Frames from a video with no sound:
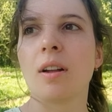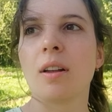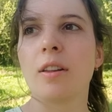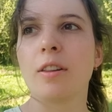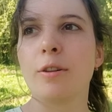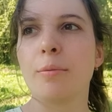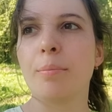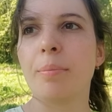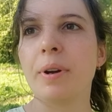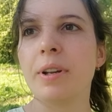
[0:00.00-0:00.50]

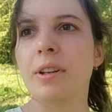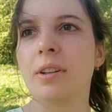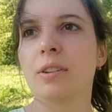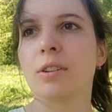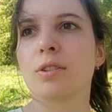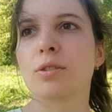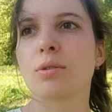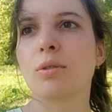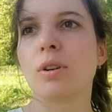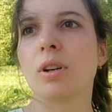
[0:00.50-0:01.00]
Непонятно,
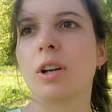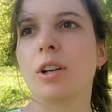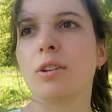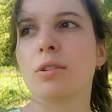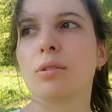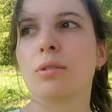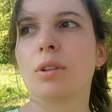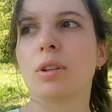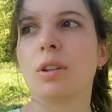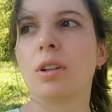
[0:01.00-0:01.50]
сколько они
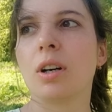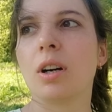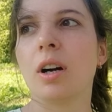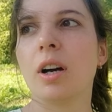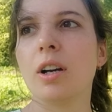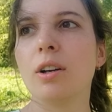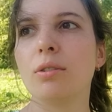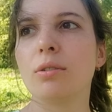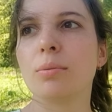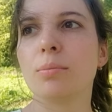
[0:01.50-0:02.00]
тут
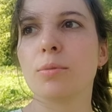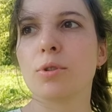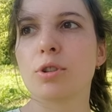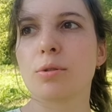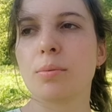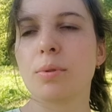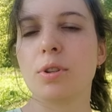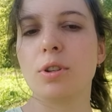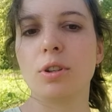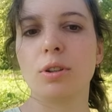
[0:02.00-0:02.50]
отдыхают. Может
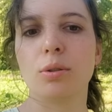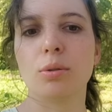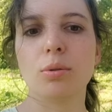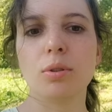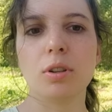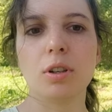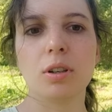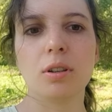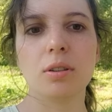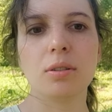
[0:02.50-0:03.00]
быть,
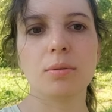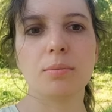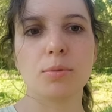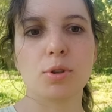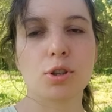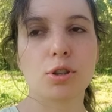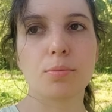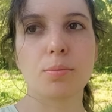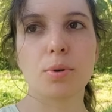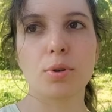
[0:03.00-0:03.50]
недолго.
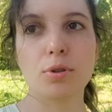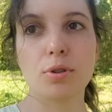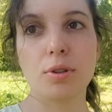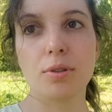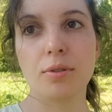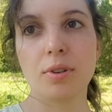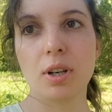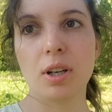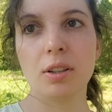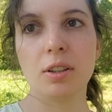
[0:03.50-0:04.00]
Может, просто на
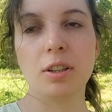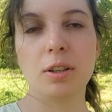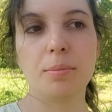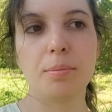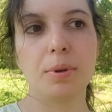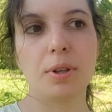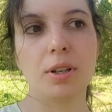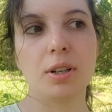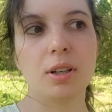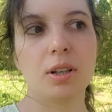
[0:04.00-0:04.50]
выходные
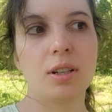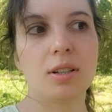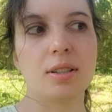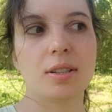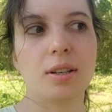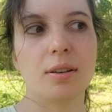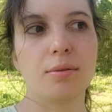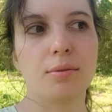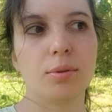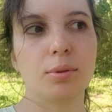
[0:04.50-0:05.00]
приехали с
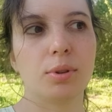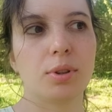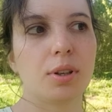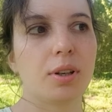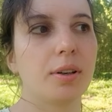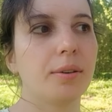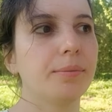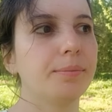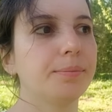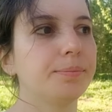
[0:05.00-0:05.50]
самого утра.